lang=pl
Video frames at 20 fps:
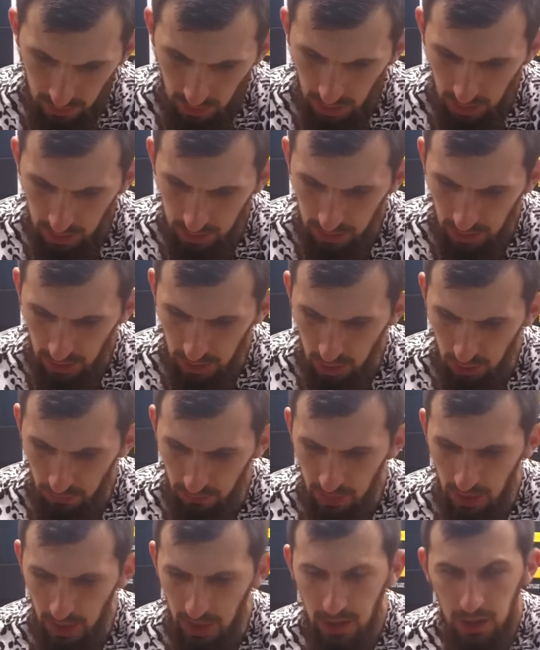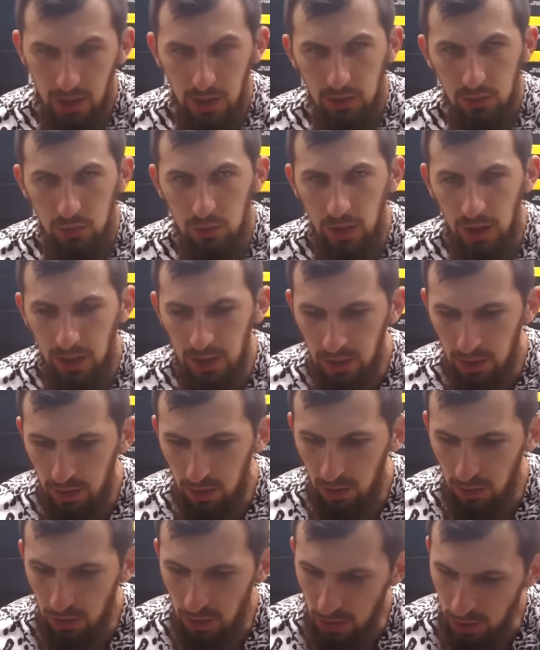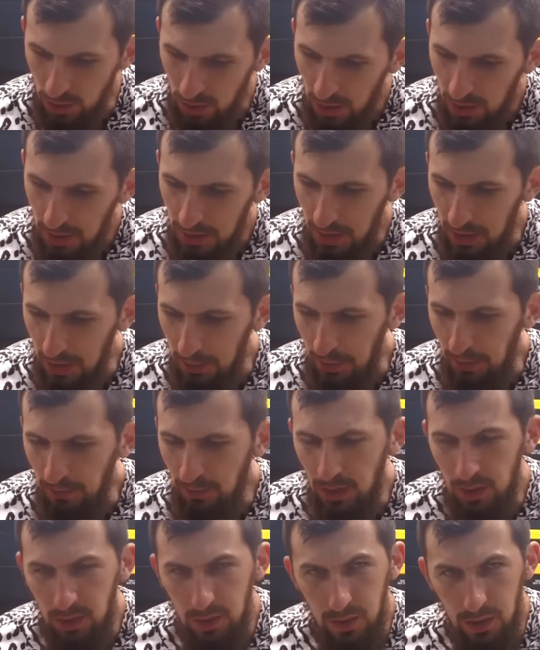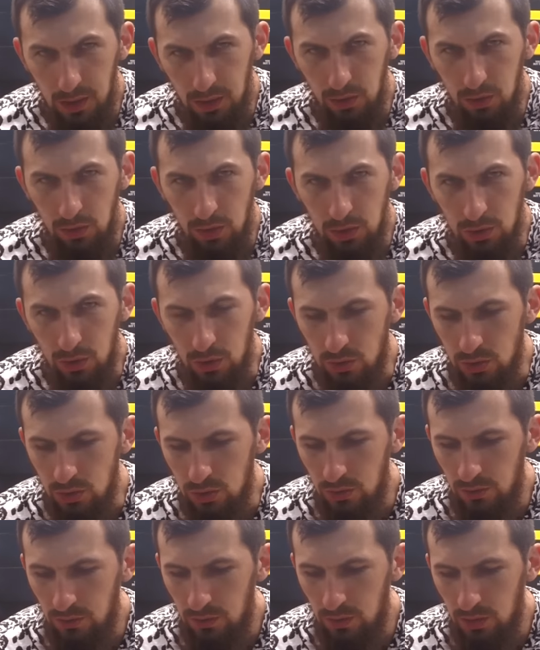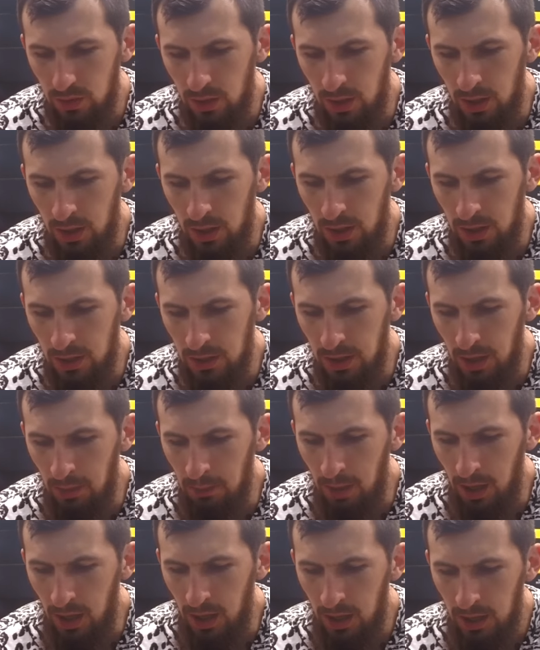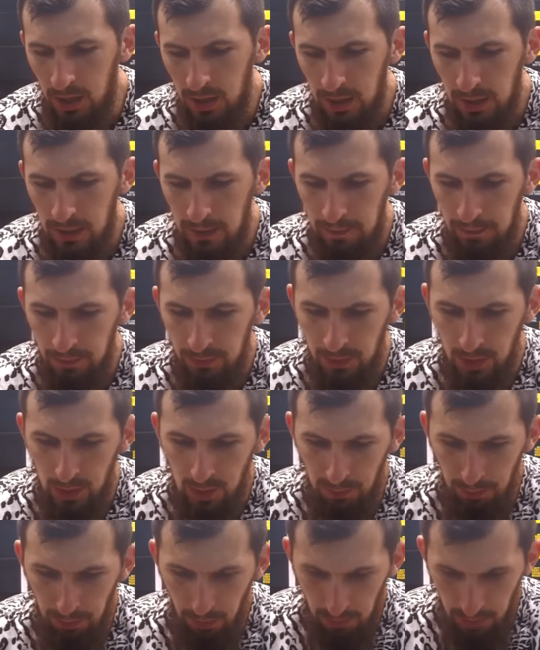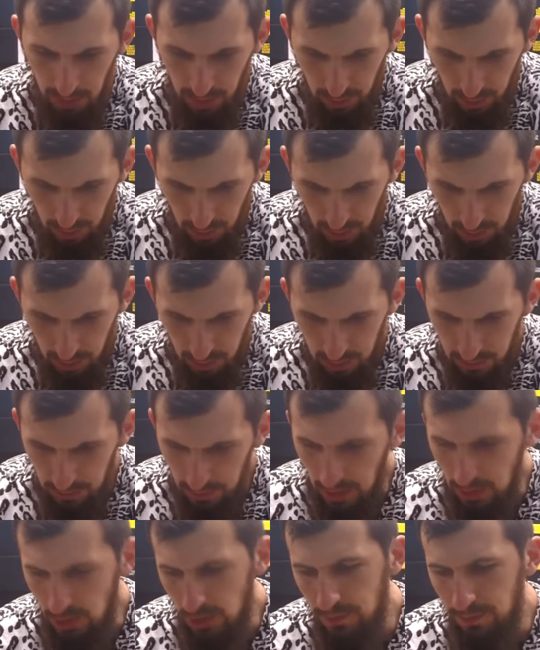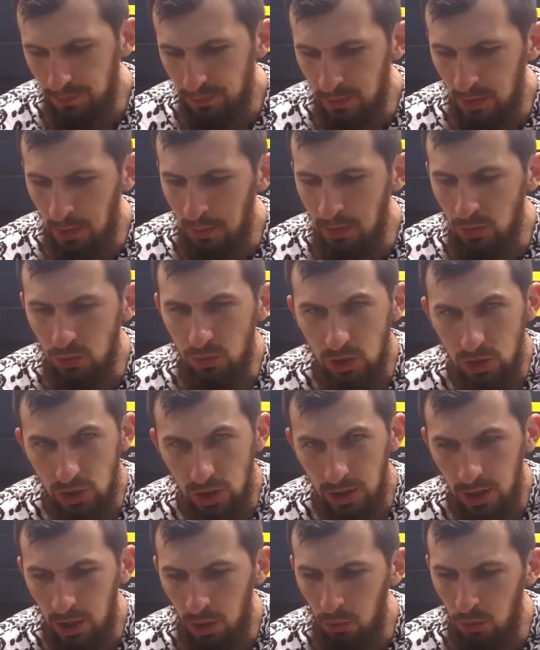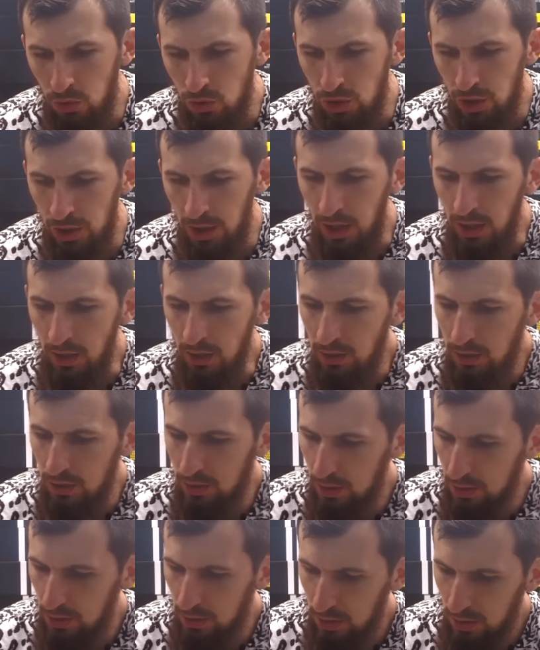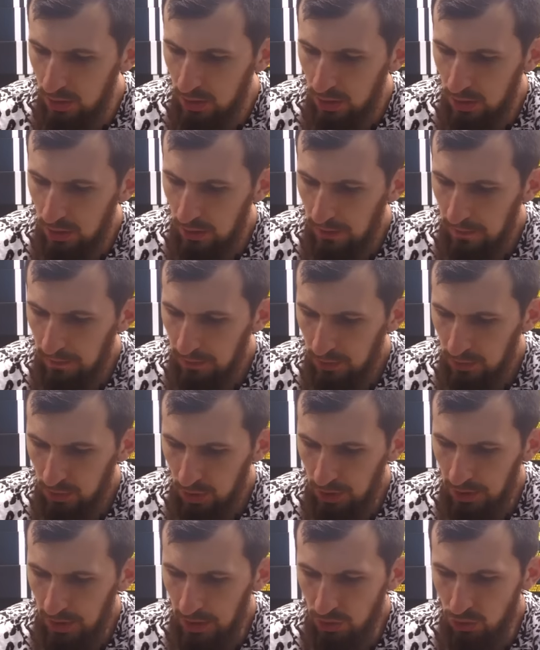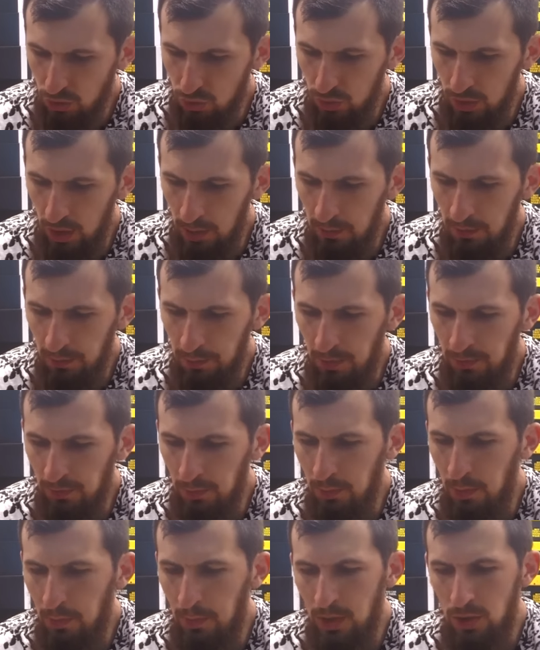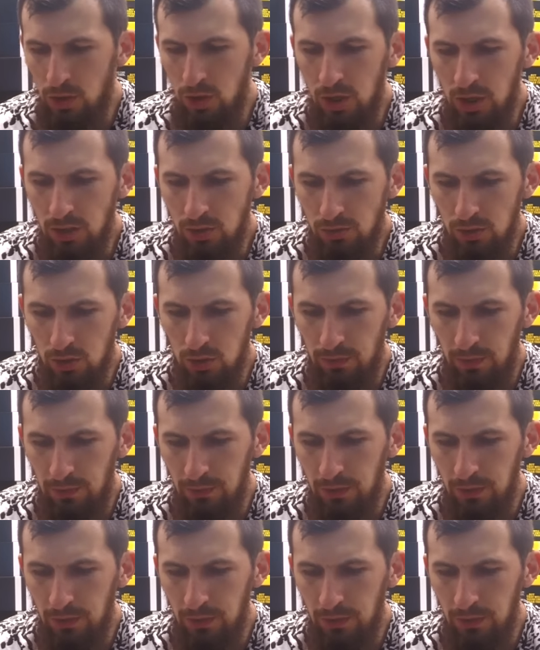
Tak, tak się wydaje. Tutaj chociaż tak naprawdę jest jednolitość. Y, nie ma nic pomiędzy, znaczy nie ma tutaj żadnego łączenia to jednak czujemy w pewnym momencie, że od